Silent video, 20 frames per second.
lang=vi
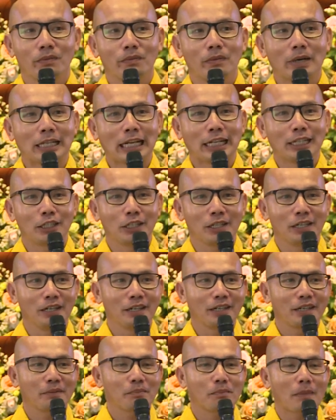Và thần
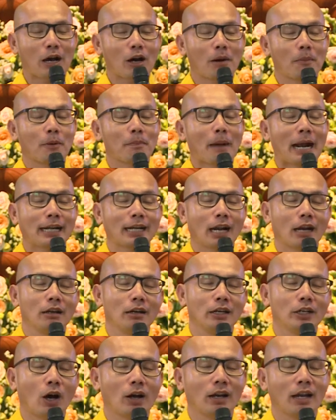tượng, bạn có một bạn trả
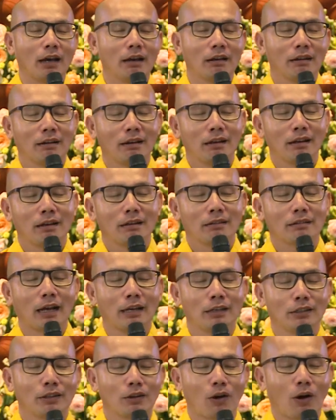lời nói là
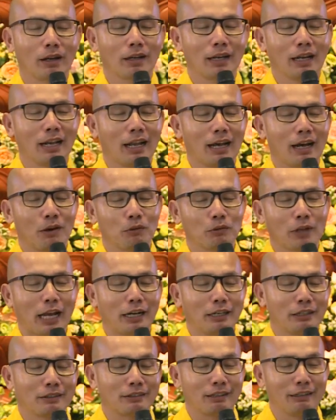Thành gọi nghĩa là ông
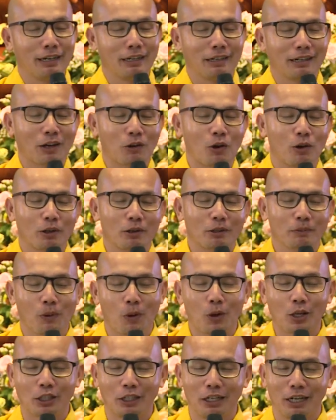thành, tường là một
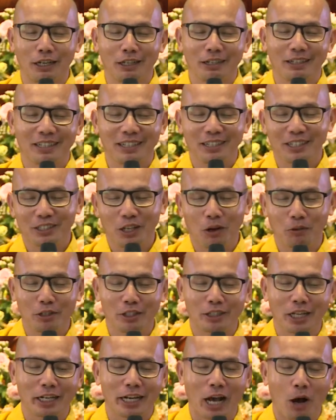cái tường, giống như
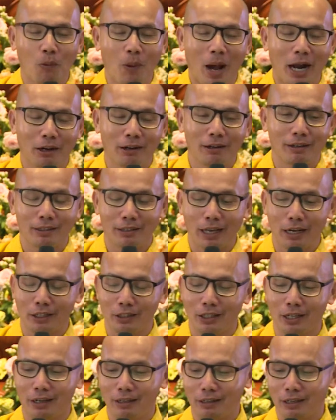thầy Đào Quang nói là thanh
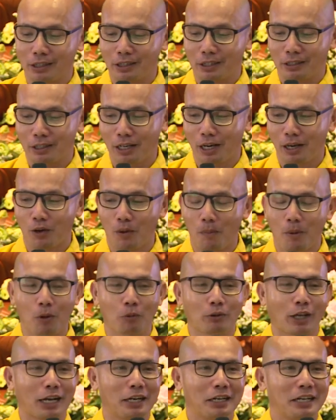tường là tường của một
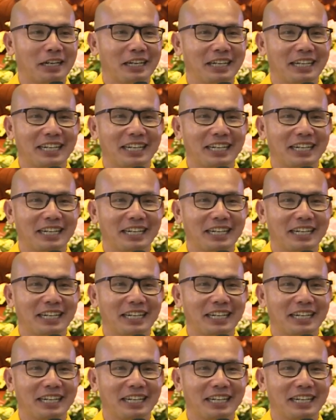ông thành.